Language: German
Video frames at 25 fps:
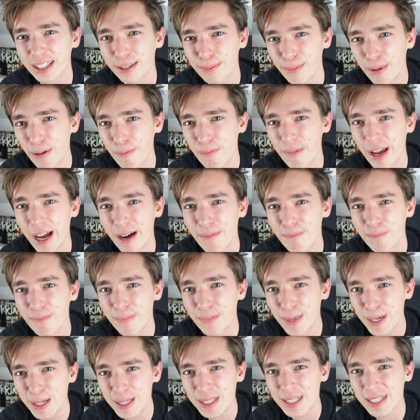immer mehr
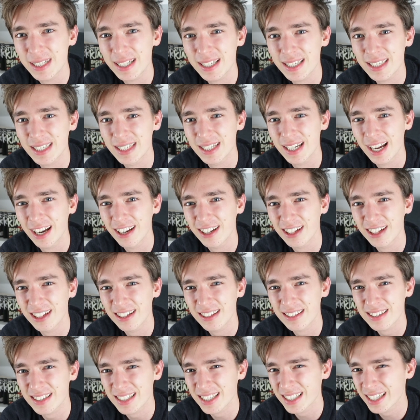mit, dass sie dann
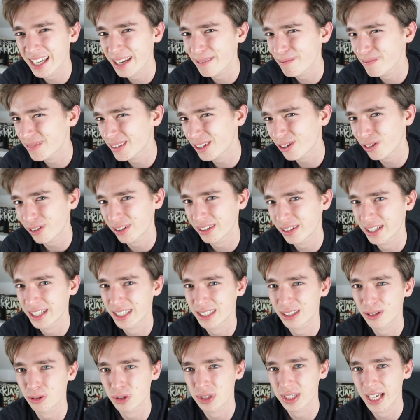sich eben doch nicht
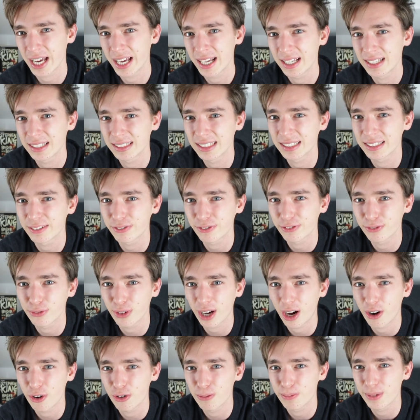so sehr in dieses
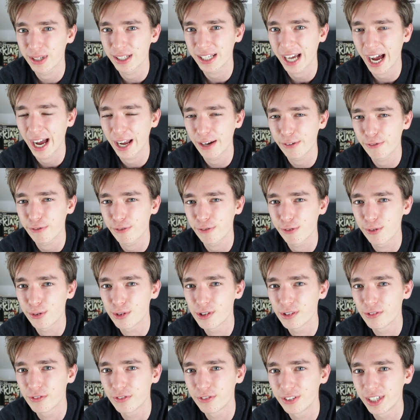Frauenbild
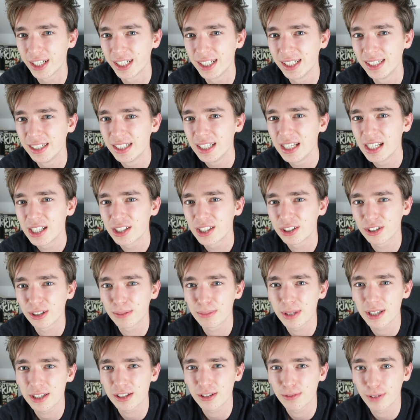einfügen will. So gibt
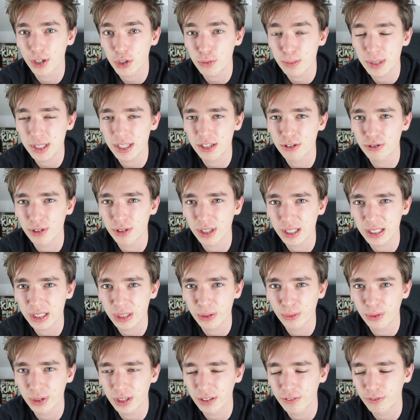es zum Beispiel
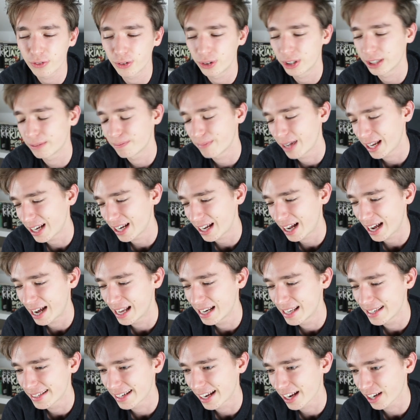Situationen, wo die Männer
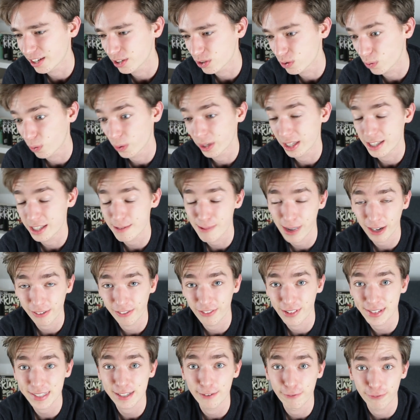alle sagen, so jetzt machen wir
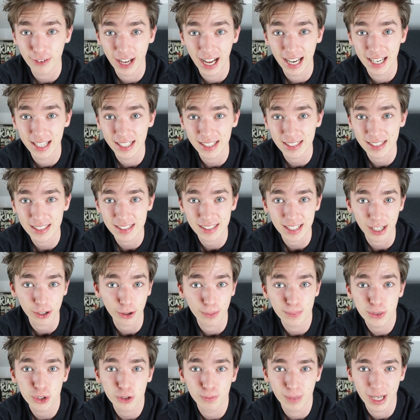was Gefährliches, da
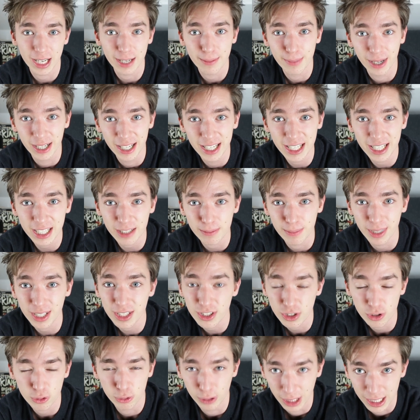kommst du mal lieber nicht
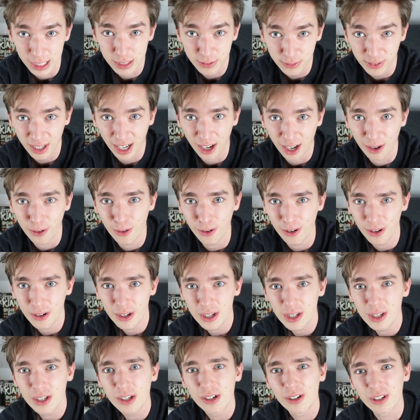mit, du als Frau.
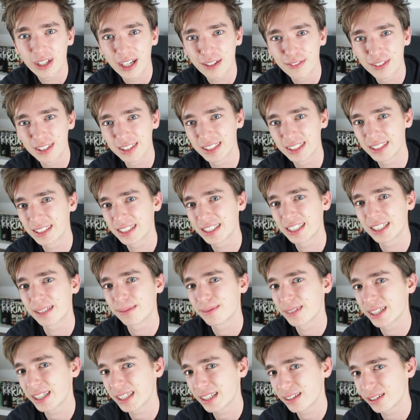Und da will sie sich eben
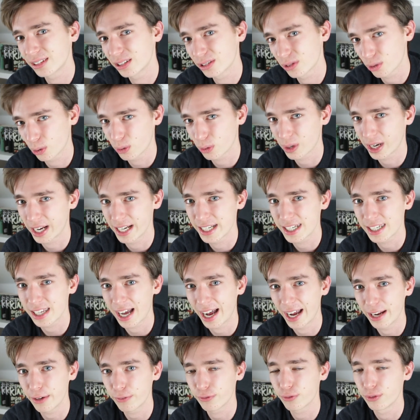nicht so leicht
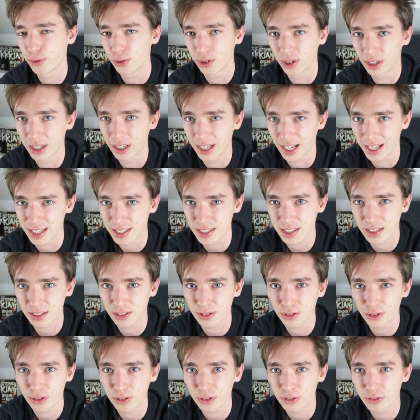einfügen lassen
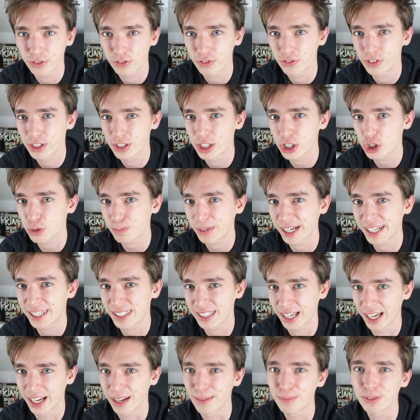und widerspricht
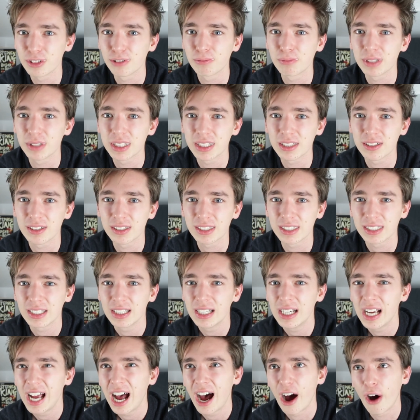da eben so ein bisschen. Und
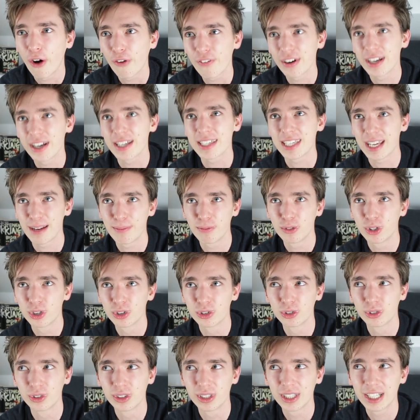auch wenn es es eben nur
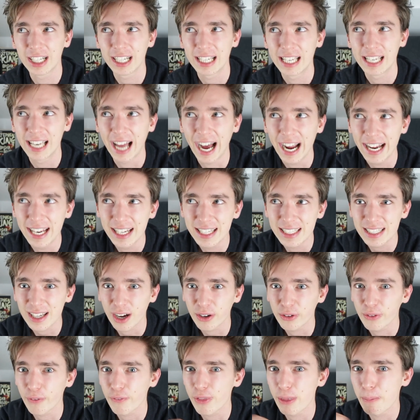so ein kleines
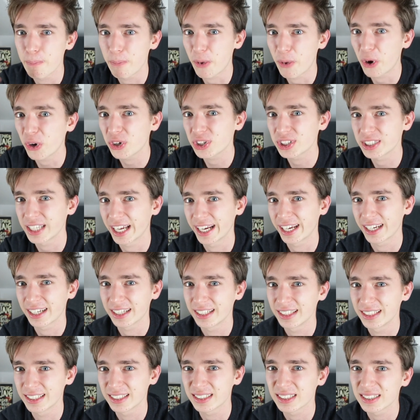Out-of-the-Box-Denken
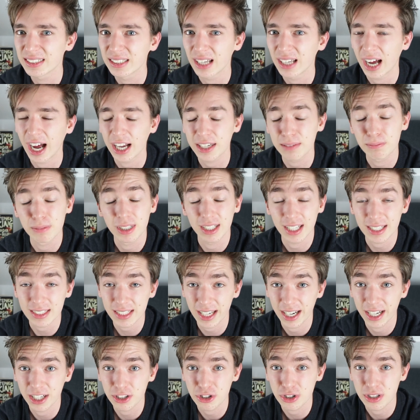ist, hat mir das
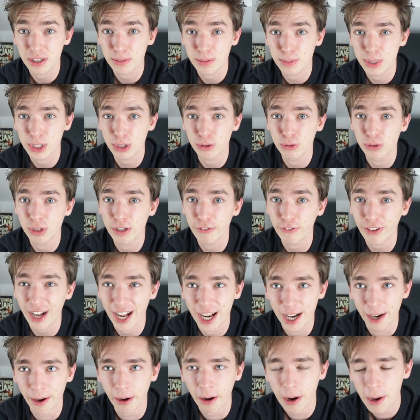eigentlich schon ziemlich gut
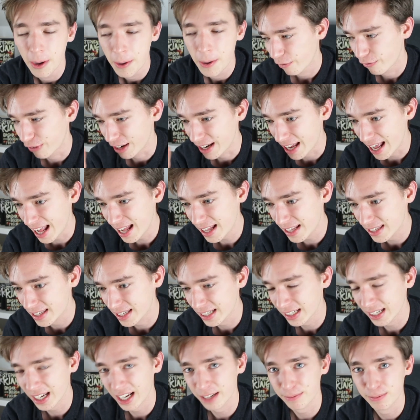gefallen. Van
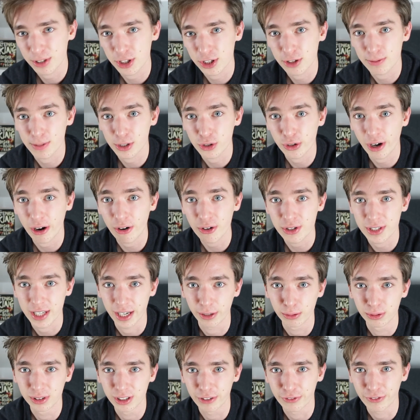Helsing hat mir zum Beispiel auch sehr
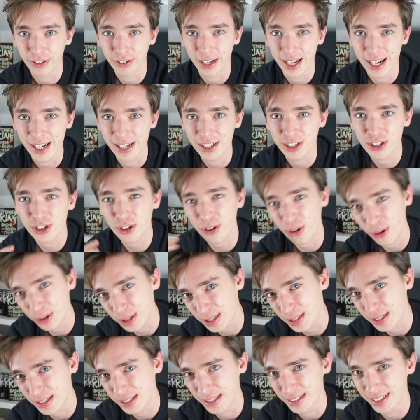gut gefallen,
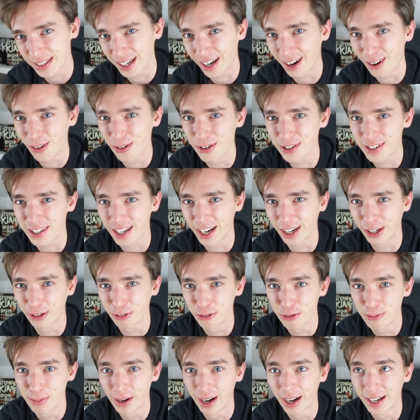trotz dieser Aussage
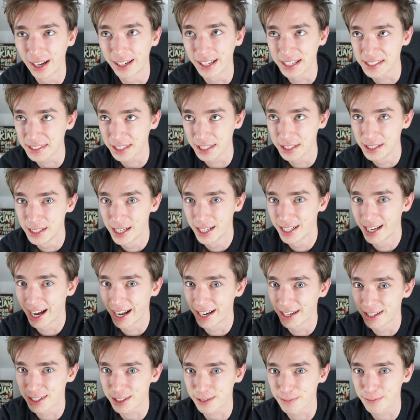über das Gehirn
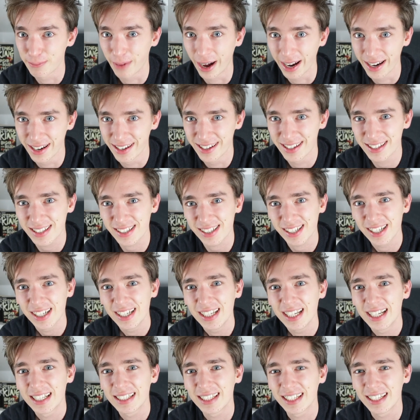eines Mannes,
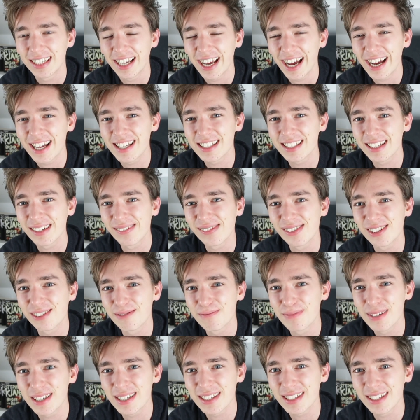denn er ist eben so
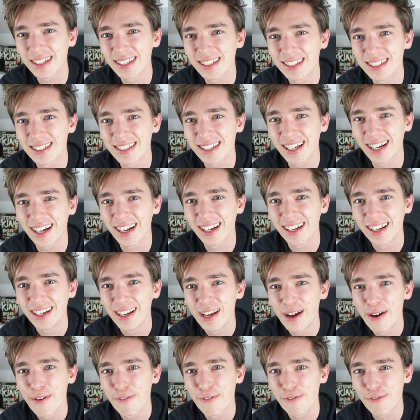ein bisschen dieser
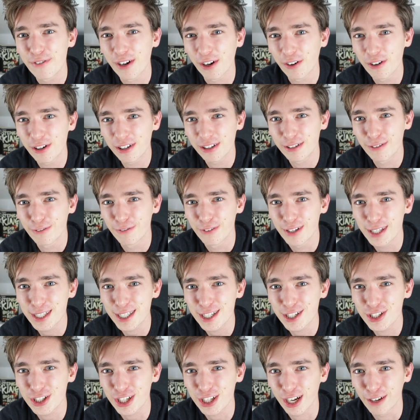verrückte
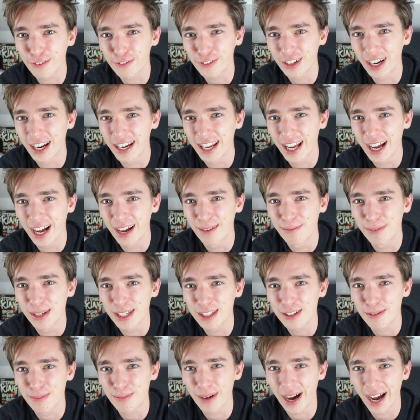Wissenschaftler, der
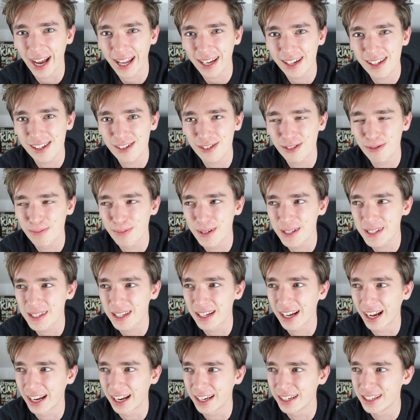mich zum einen so ein
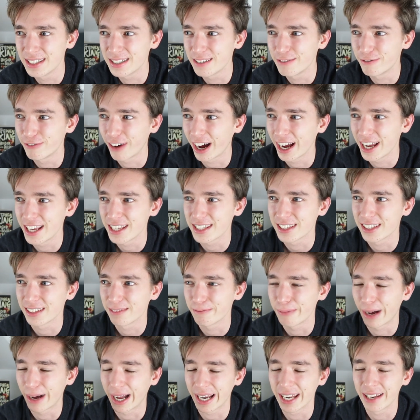bisschen an diesen
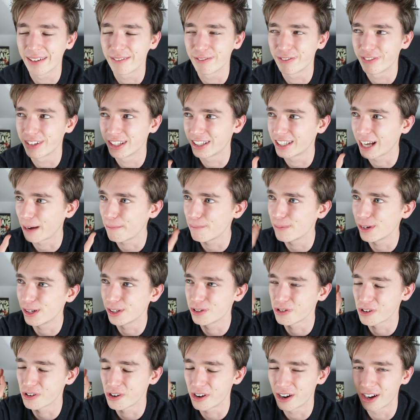weisen Mann wie
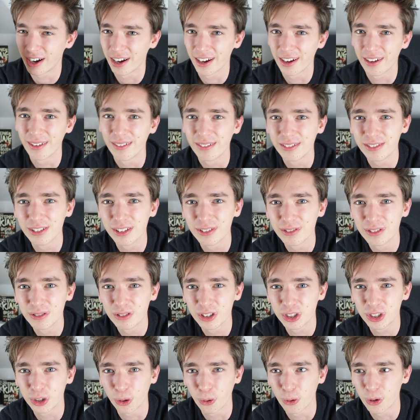Dumbledore,
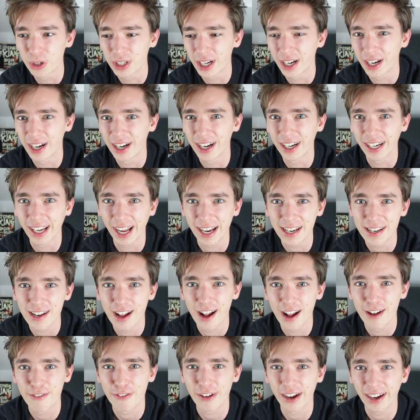Yoda,
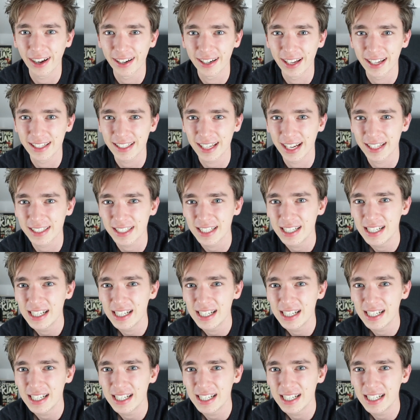Gandalf erinnert hat,